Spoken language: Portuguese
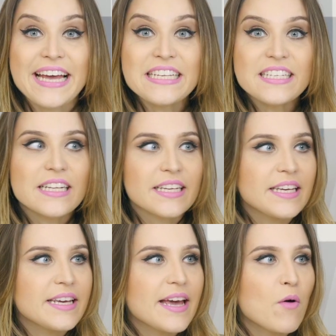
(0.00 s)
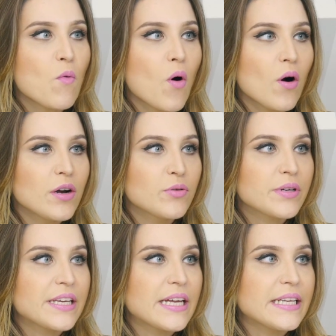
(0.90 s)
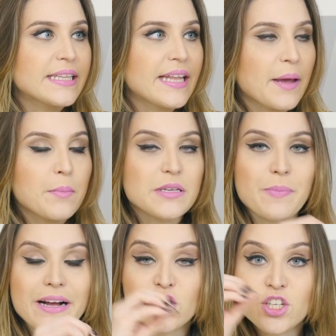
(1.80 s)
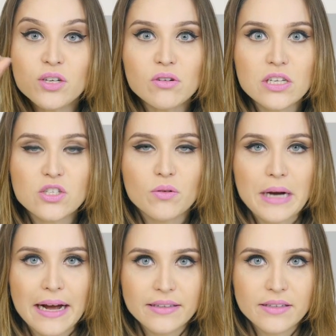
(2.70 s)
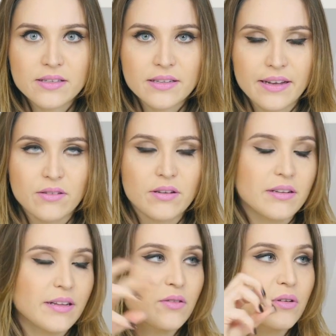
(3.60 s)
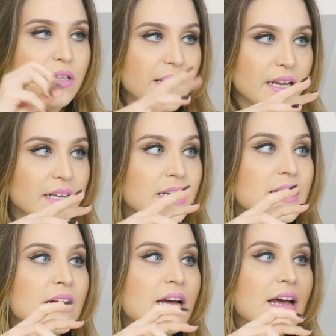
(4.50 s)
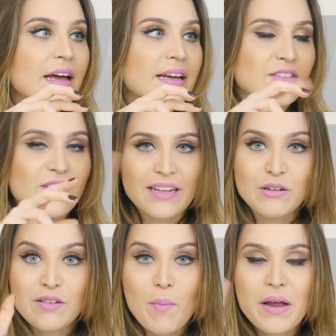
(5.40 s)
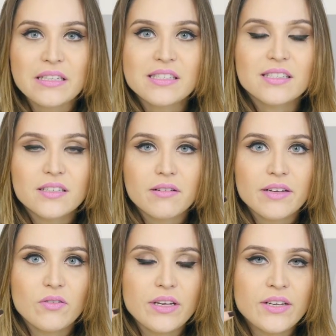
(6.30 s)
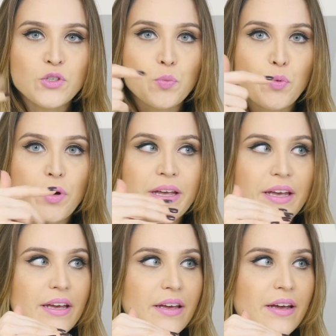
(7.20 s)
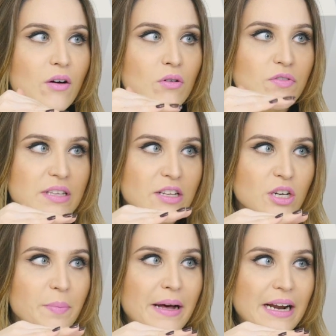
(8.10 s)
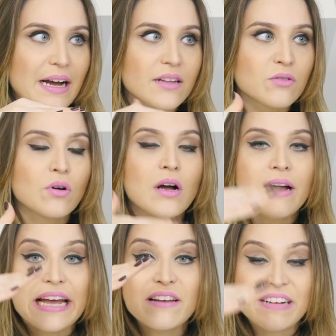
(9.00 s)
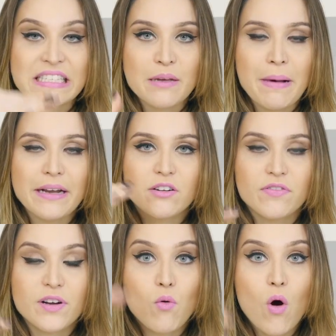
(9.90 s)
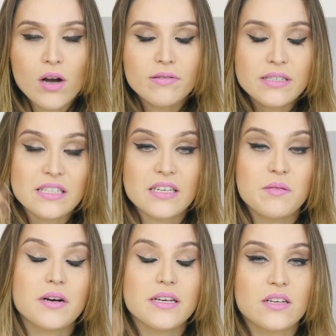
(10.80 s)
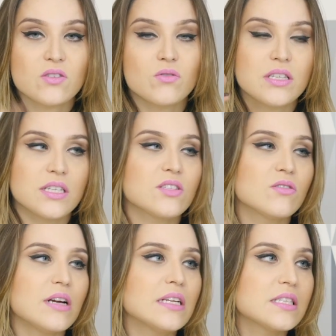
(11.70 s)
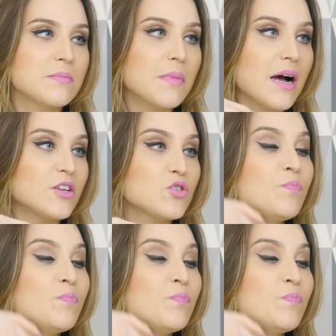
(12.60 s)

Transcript: Esse daqui é um óleo que ele tem umas partículas douradas dentro dele é, vocês viram até que eu tava balançando aqui no início, porque quando você deixa ele parado, ele vai separando. Fica o óleo em cima e as coisinhas douradas embaixo.